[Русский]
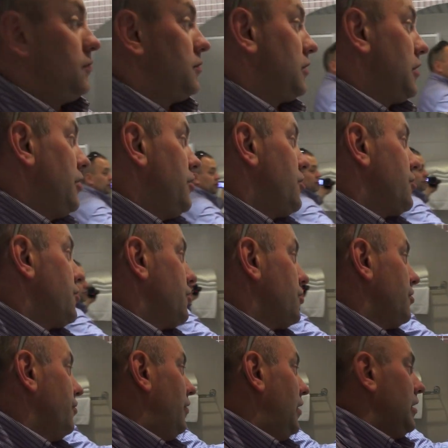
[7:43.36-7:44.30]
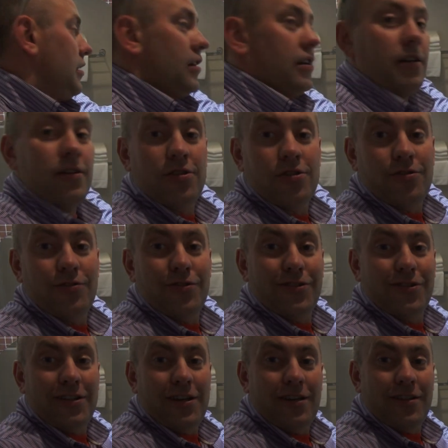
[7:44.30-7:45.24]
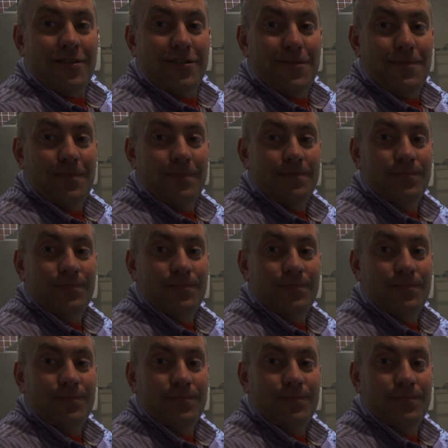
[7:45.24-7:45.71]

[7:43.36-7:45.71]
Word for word: Конечно же, Валера, швейцарец.